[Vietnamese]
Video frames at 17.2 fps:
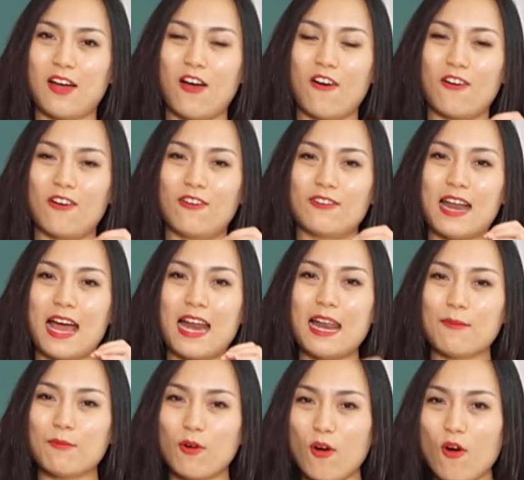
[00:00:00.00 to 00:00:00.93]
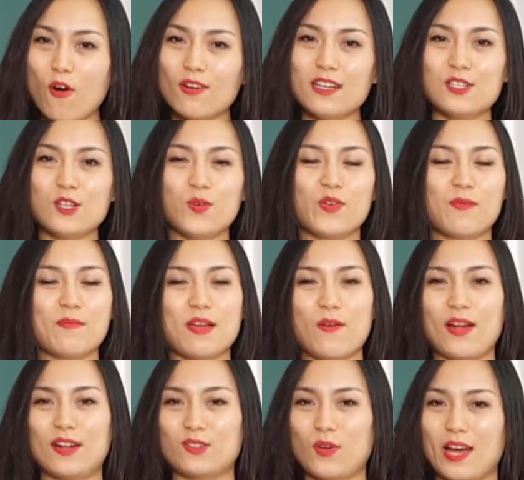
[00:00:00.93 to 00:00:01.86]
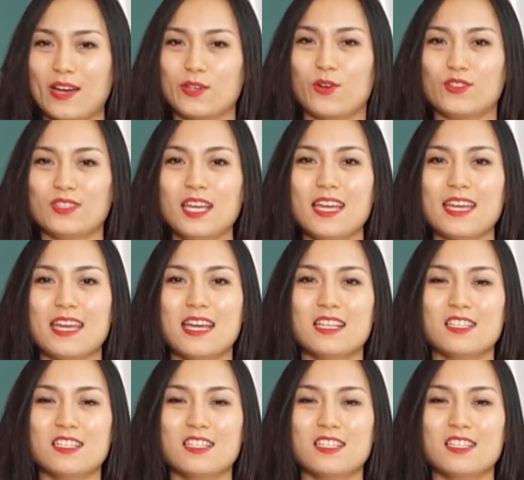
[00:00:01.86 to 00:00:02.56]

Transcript: họ đã làm khô đi rồi và mẹ hoàn toàn có thể